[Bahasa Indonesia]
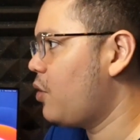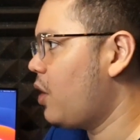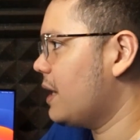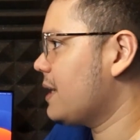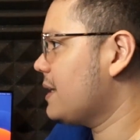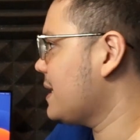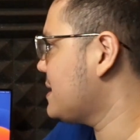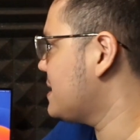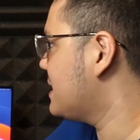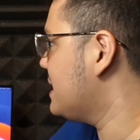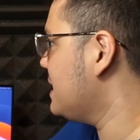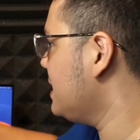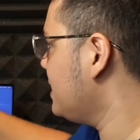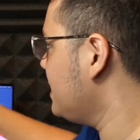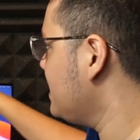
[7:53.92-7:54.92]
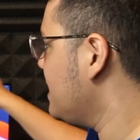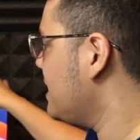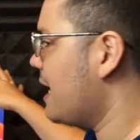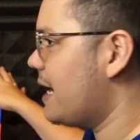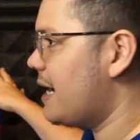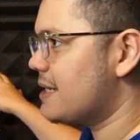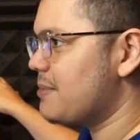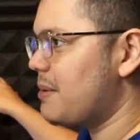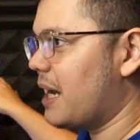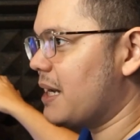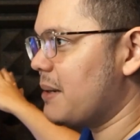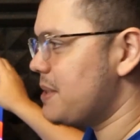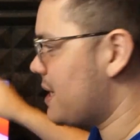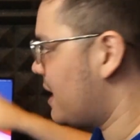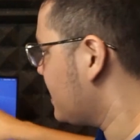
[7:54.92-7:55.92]
gue akan ngetes ini di, di layar sebelah
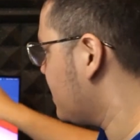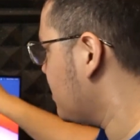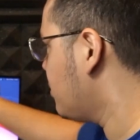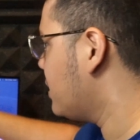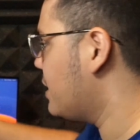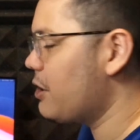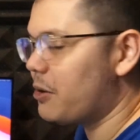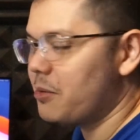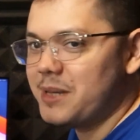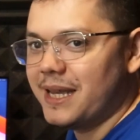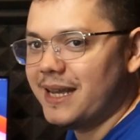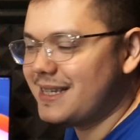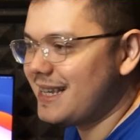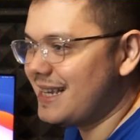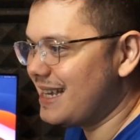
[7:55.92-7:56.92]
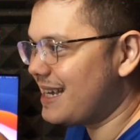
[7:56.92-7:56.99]
kanan bisa lihat nih gue udah ada OBS